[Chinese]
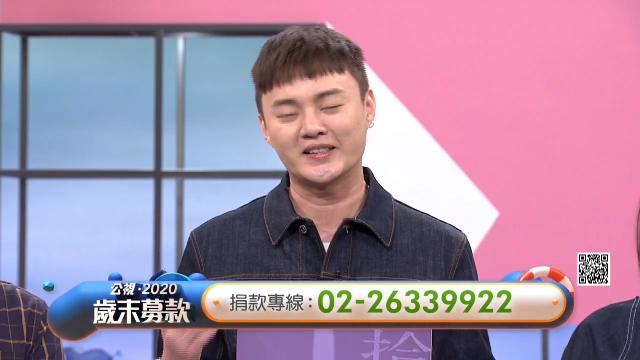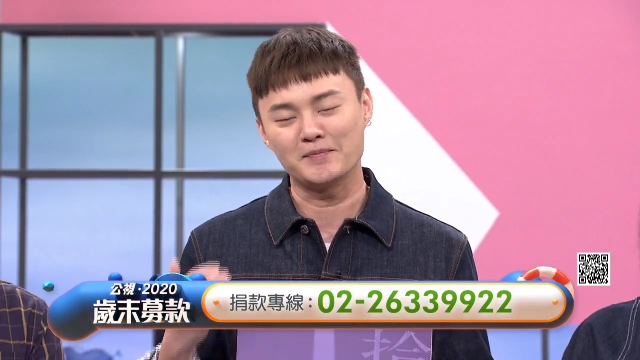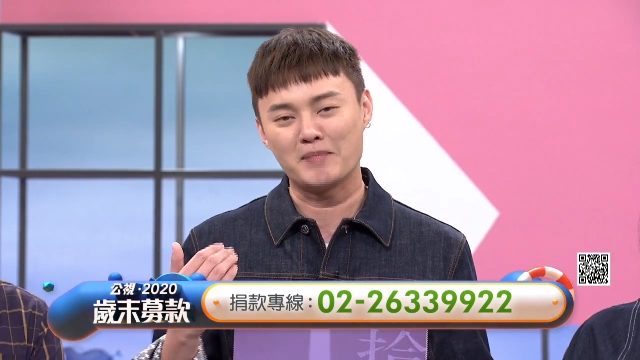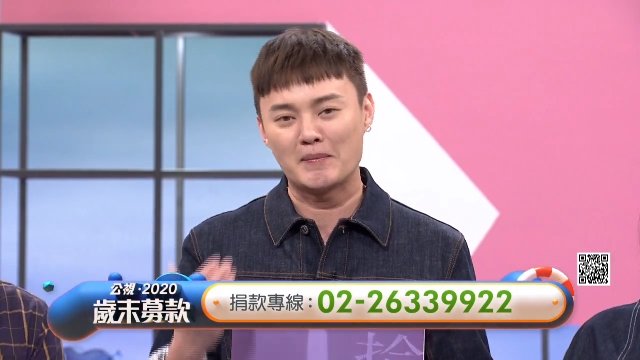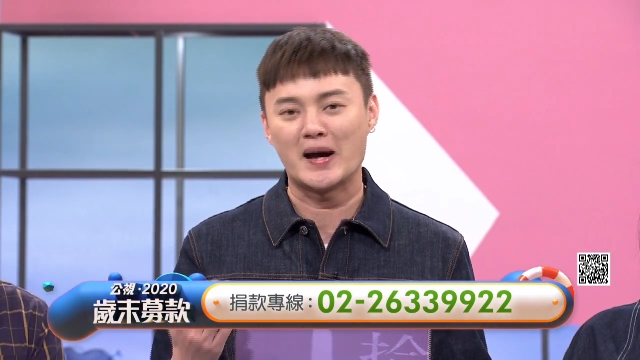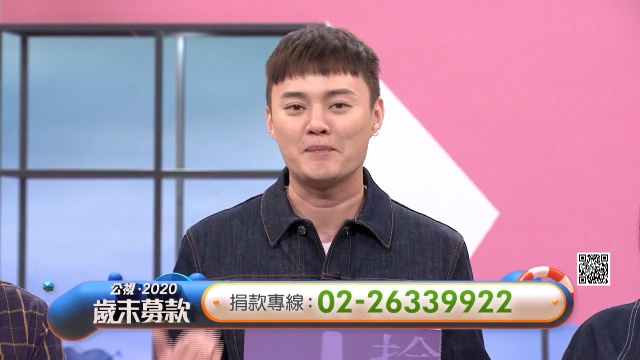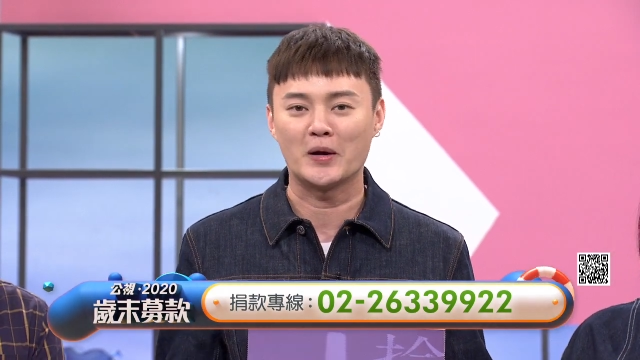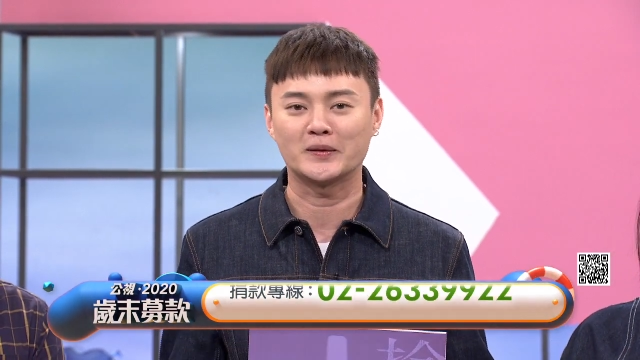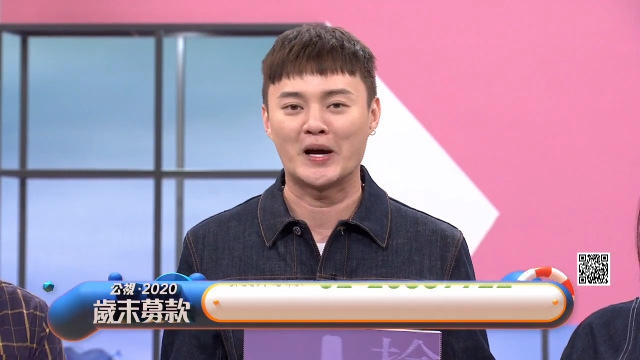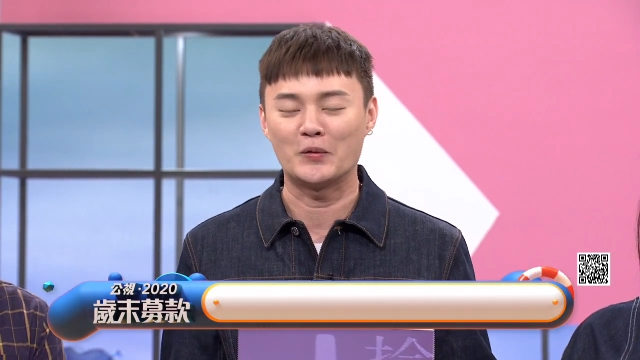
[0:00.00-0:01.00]
跟爸爸
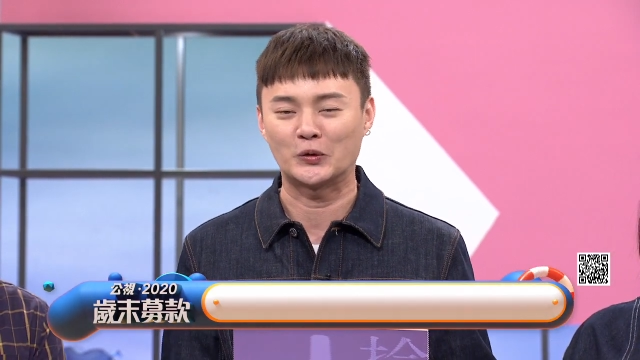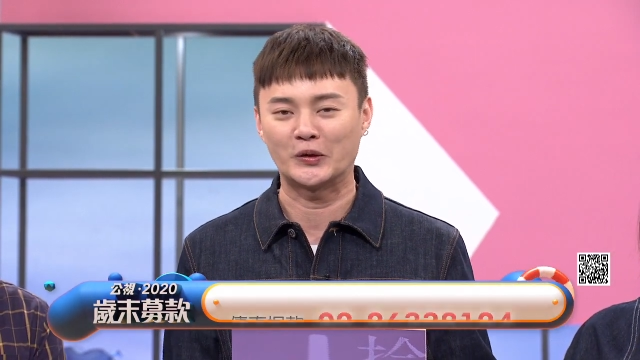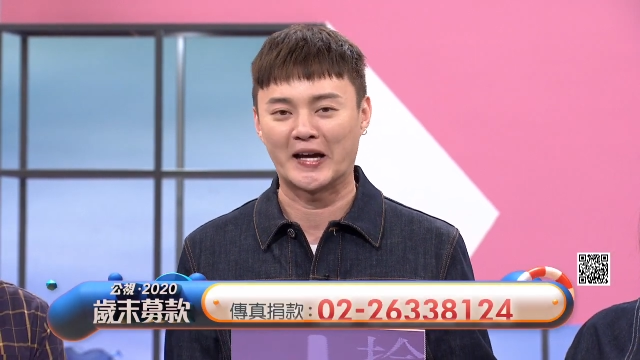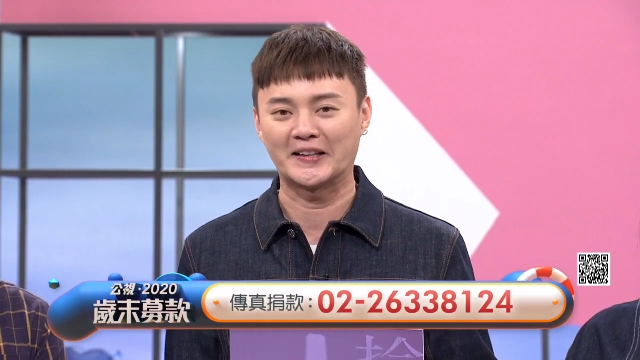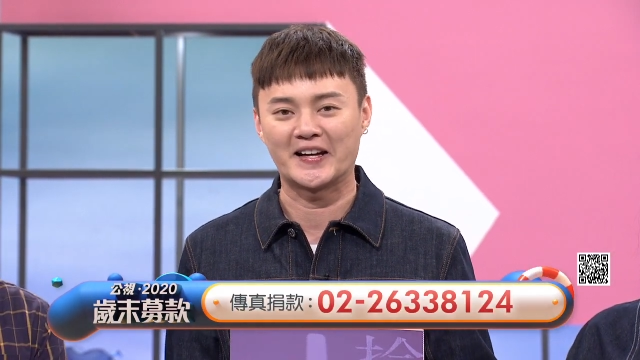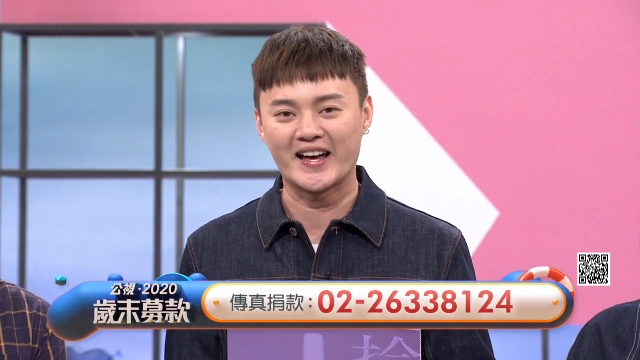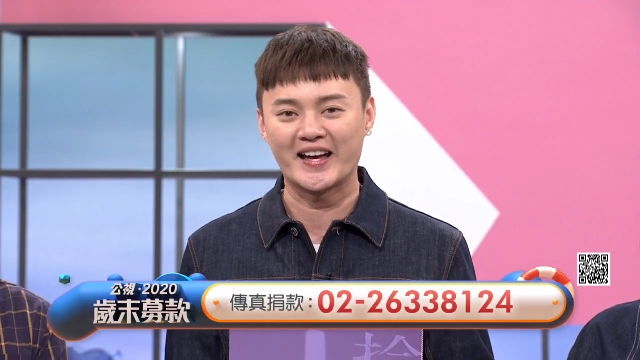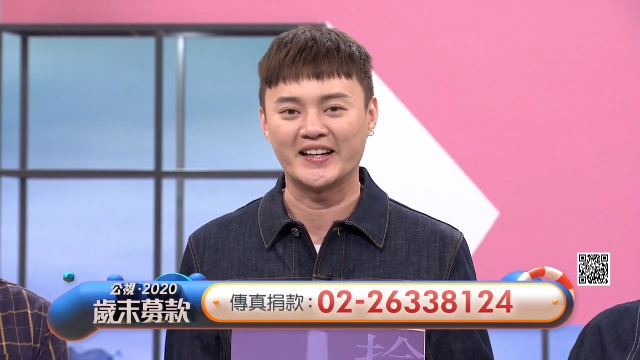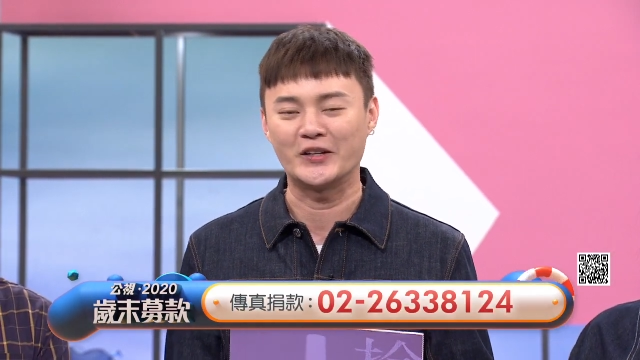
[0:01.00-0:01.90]
表达我对他的爱，